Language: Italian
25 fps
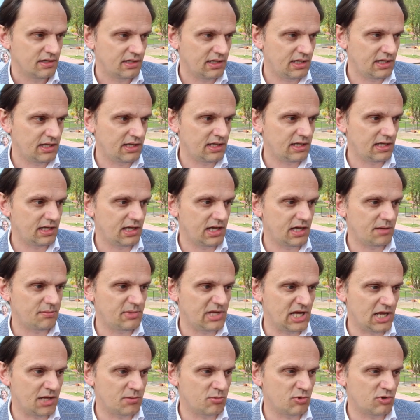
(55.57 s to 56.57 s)
e
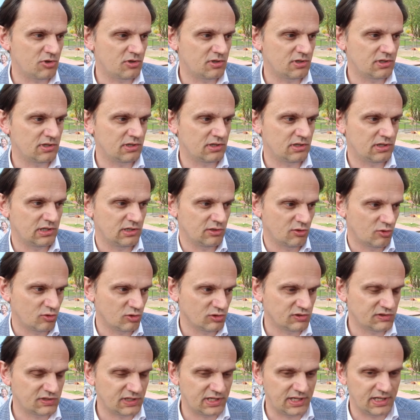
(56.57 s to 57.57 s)
abbiamo
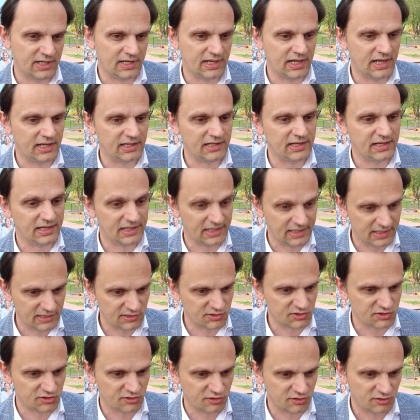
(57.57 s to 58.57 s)
inoltre anche a
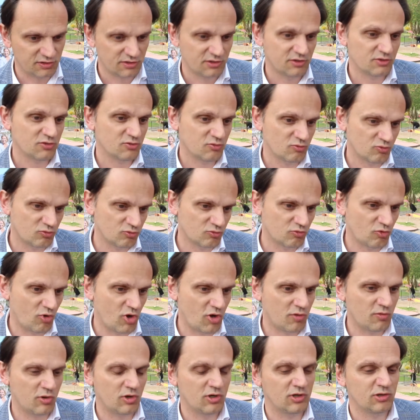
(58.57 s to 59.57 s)
Rencio un
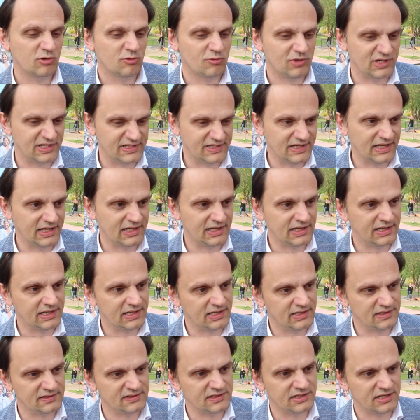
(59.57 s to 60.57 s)
nuovo quartiere
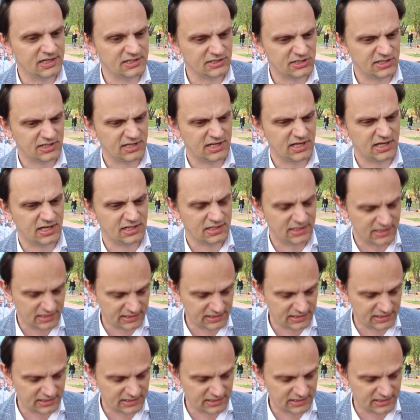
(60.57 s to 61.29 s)
che nascerà,